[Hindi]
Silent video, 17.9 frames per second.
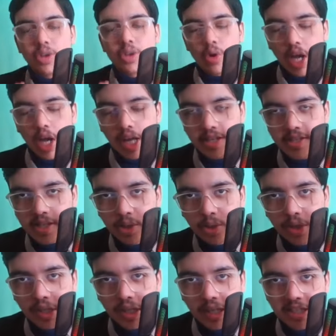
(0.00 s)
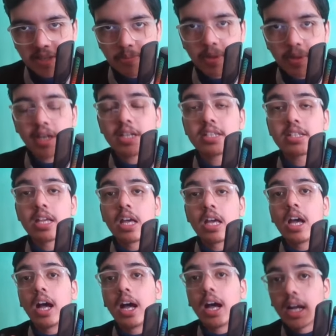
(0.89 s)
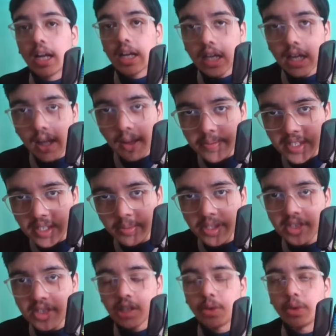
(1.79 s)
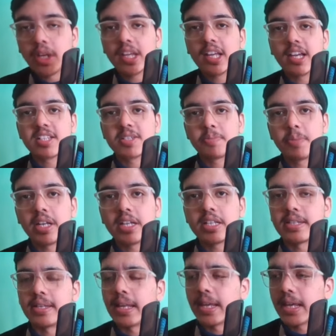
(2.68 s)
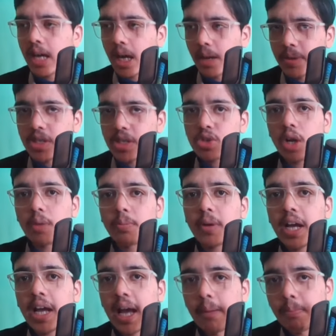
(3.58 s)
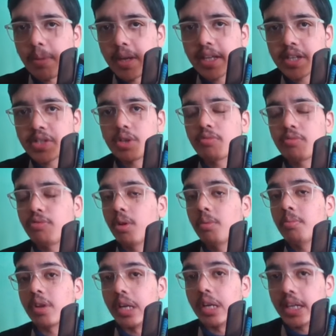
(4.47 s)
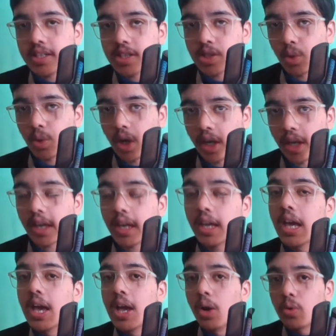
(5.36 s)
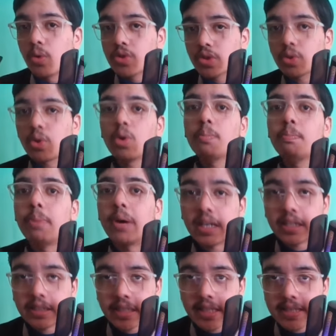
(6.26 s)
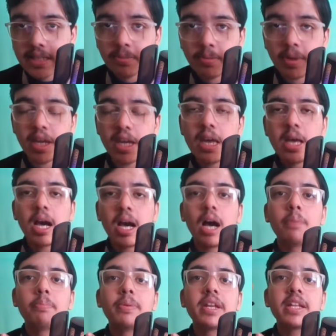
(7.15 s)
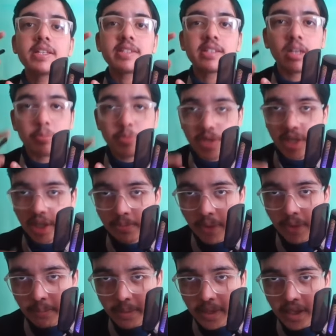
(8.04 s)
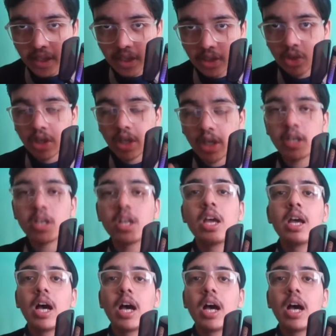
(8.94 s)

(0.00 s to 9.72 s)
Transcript: सो हाई सीयूटी एस्पिरेंट्स अगर आप सभी सीयूटी एस्पिरेंट्स ने अभी जो आपका एप्लीकेशन फॉर्म रिलीज हुआ है उसको भरते समय अपने सब्जेक्ट मैपिंग के दौरान